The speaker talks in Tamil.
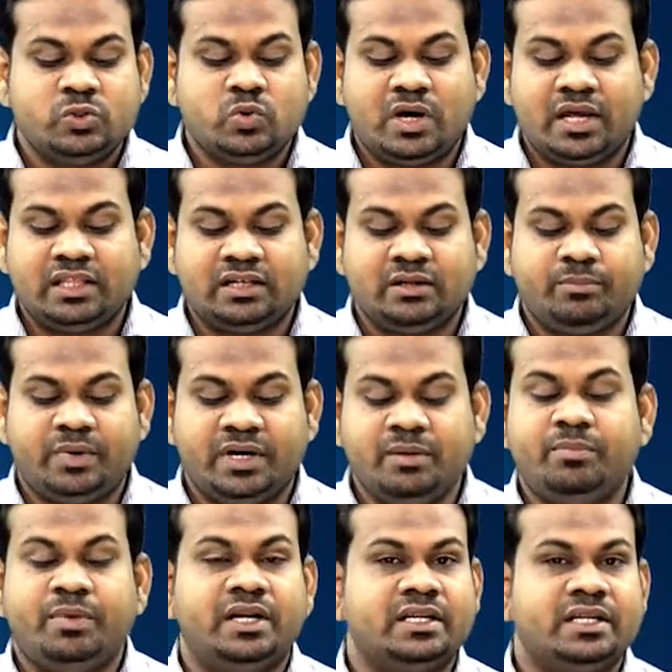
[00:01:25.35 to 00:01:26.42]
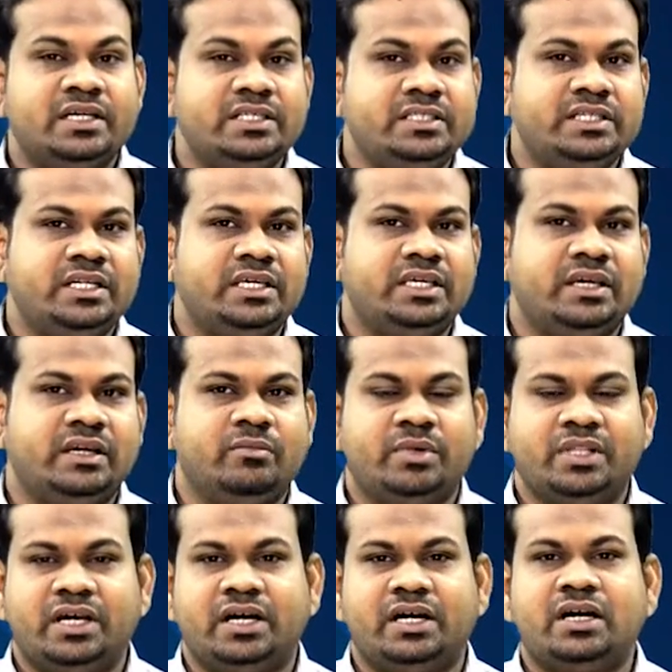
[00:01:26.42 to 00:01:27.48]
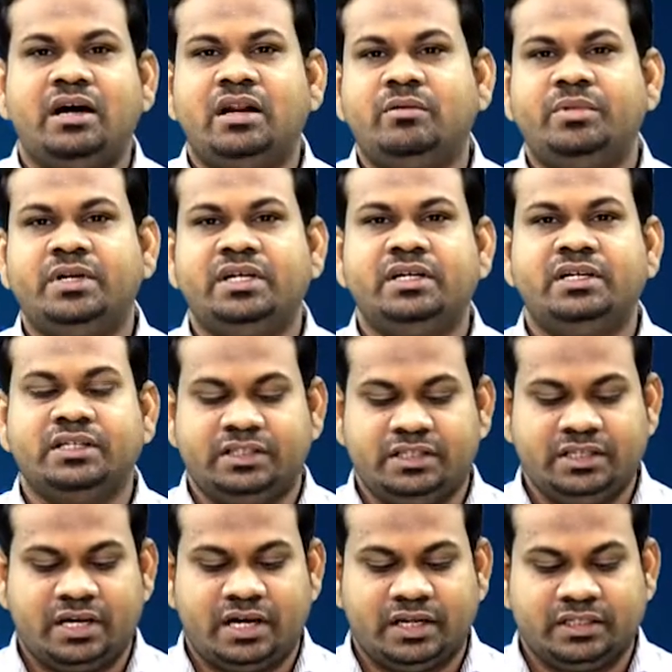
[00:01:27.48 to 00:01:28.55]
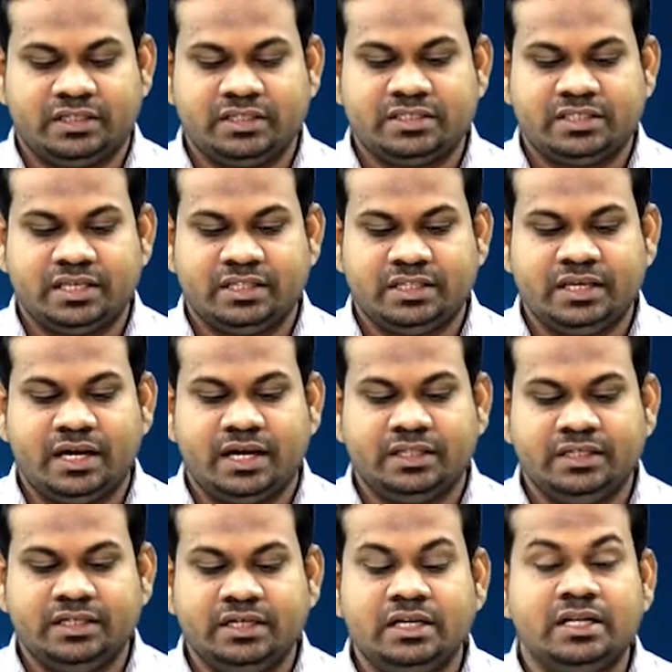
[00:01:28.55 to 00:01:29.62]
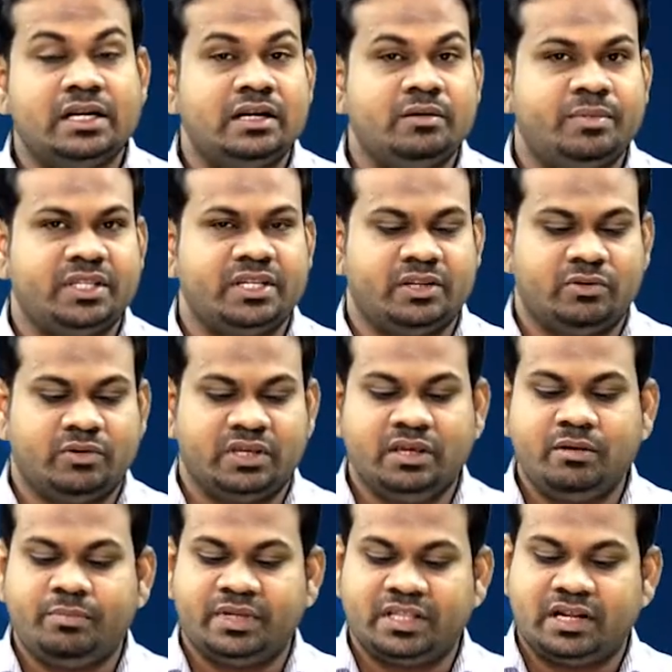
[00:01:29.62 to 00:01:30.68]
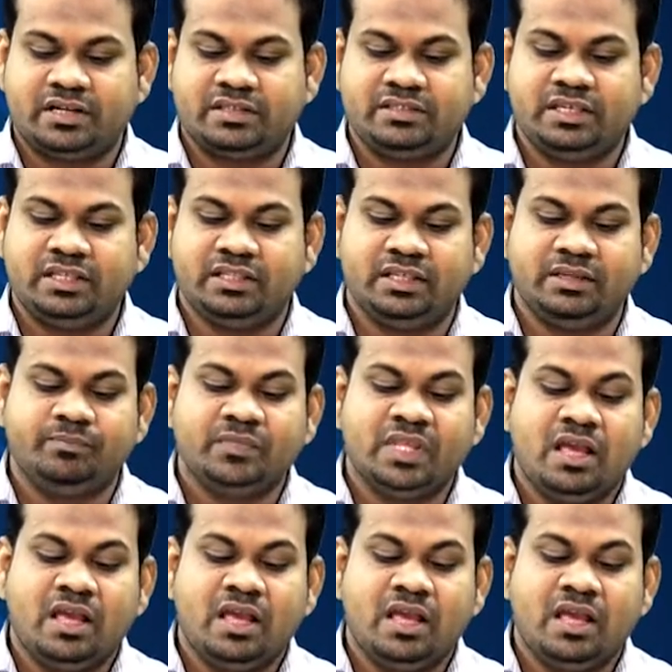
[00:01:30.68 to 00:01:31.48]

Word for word: சுகாதார பணிப்பாளர் எச்சரிக்கை என்பதாக காணப்படுகின்றது அந்த செய்தி அது ஈழநாடு பத்திரிகையினுடைய பிரதான செய்தி